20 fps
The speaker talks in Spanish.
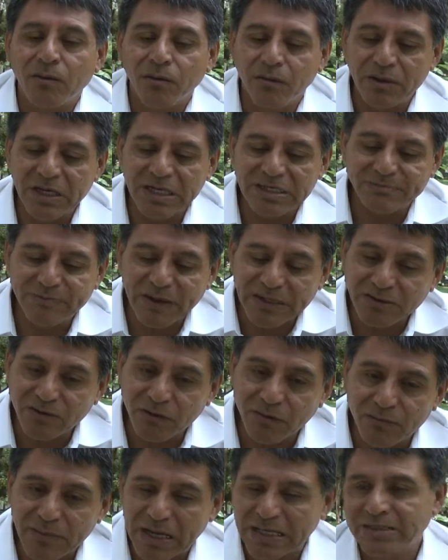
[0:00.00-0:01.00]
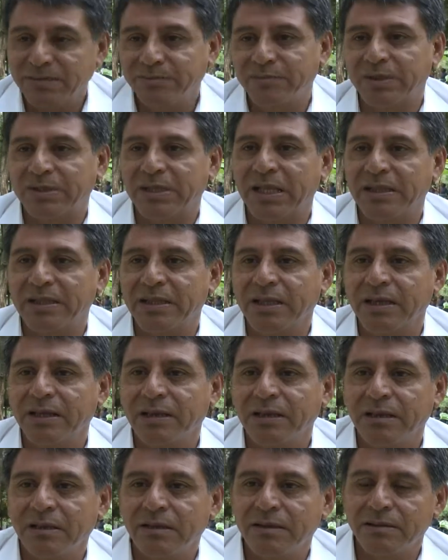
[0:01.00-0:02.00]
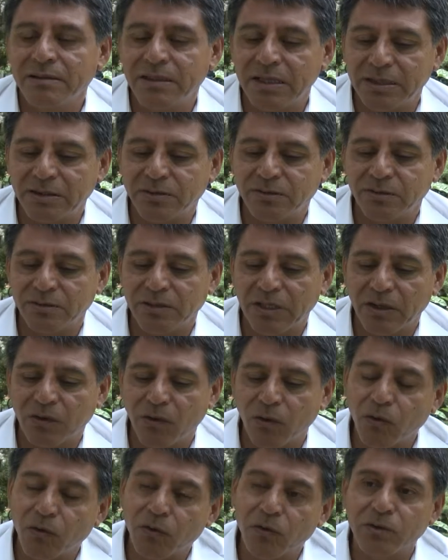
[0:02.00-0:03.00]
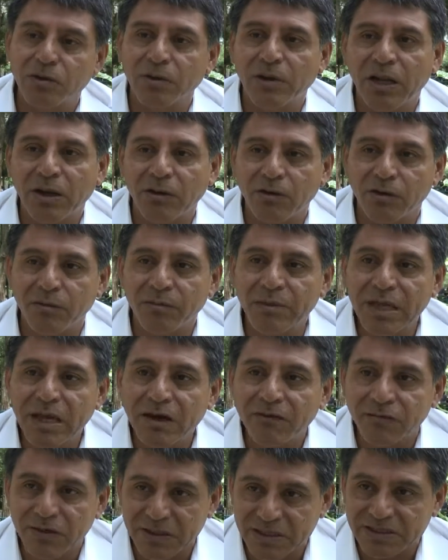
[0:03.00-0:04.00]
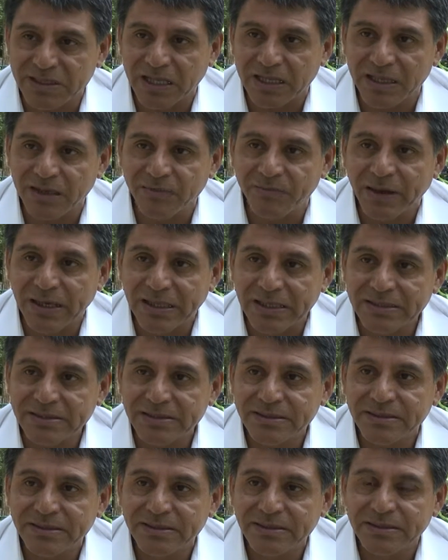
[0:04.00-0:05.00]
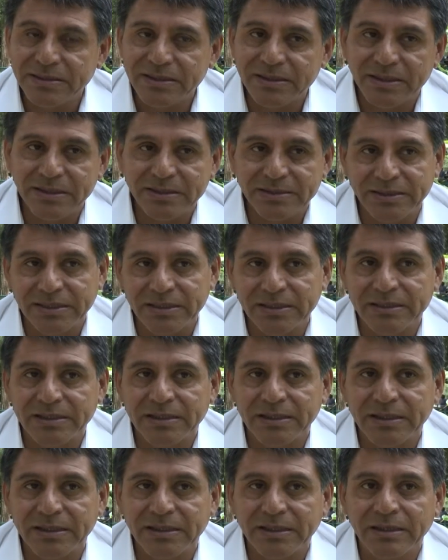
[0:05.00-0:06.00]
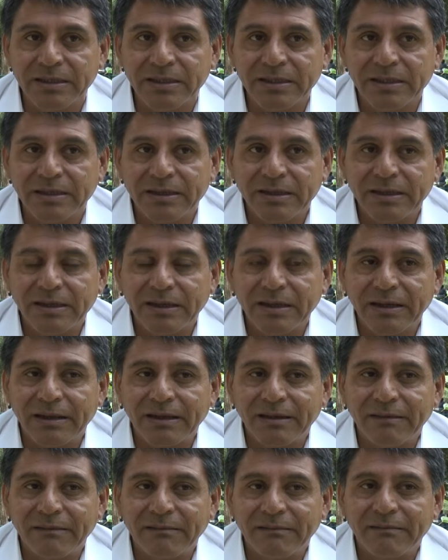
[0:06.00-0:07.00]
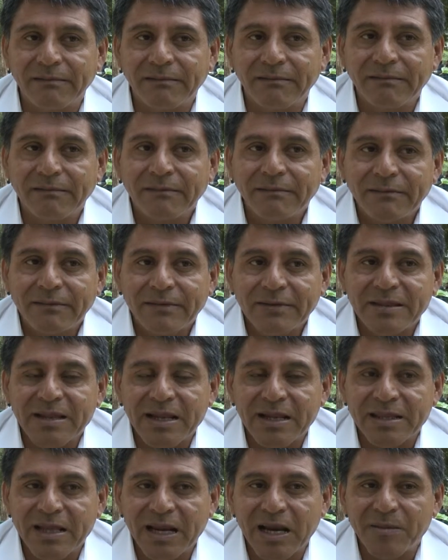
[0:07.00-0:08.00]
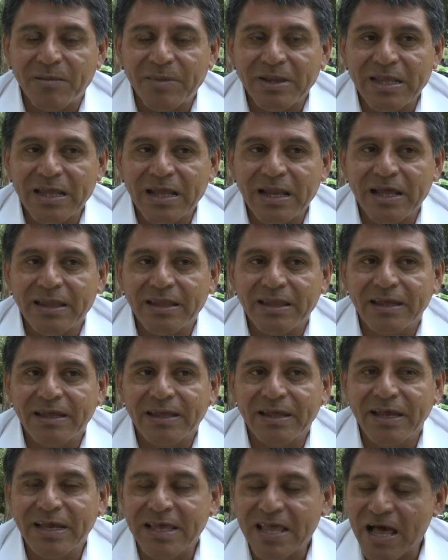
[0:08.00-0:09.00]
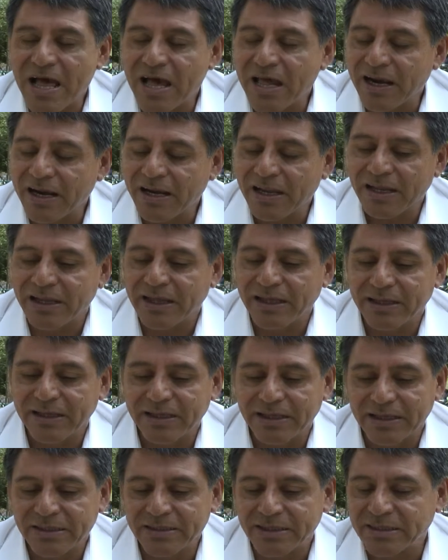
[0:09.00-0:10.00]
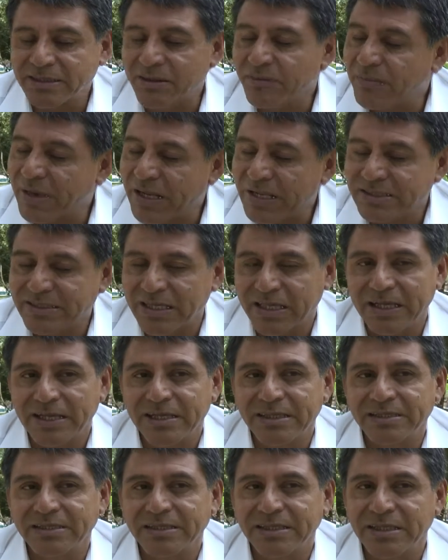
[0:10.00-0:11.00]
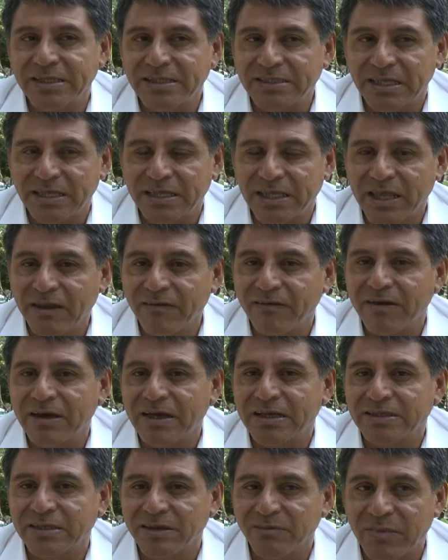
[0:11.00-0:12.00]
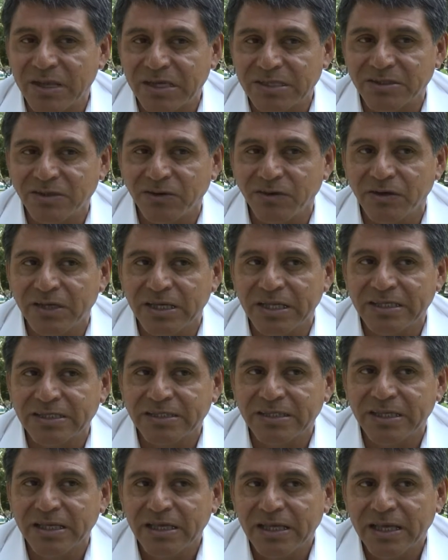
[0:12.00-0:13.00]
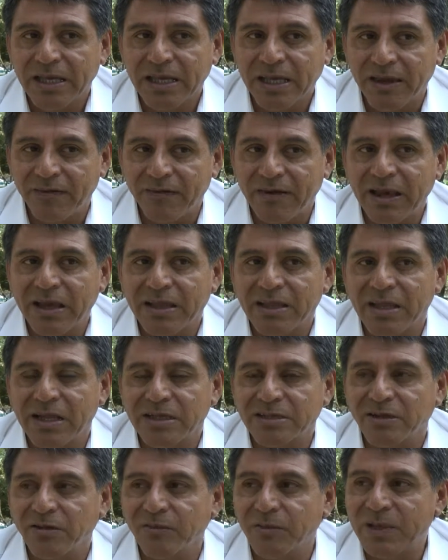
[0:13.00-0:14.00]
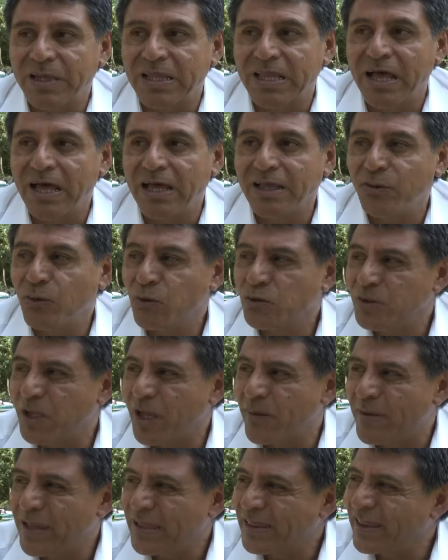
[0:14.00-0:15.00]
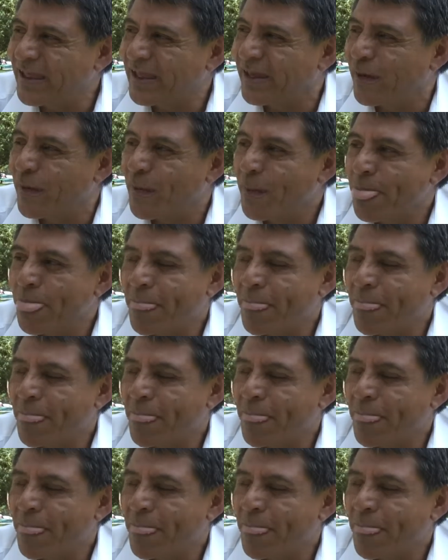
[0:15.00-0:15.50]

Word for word: un espacio más importante dentro del conjunto de la economía forestal del país, es decir, eh, eh, tratar la manera de, crear eh, estas empresas, iniciativas, inversiones que vengan de las comunidades, no solamente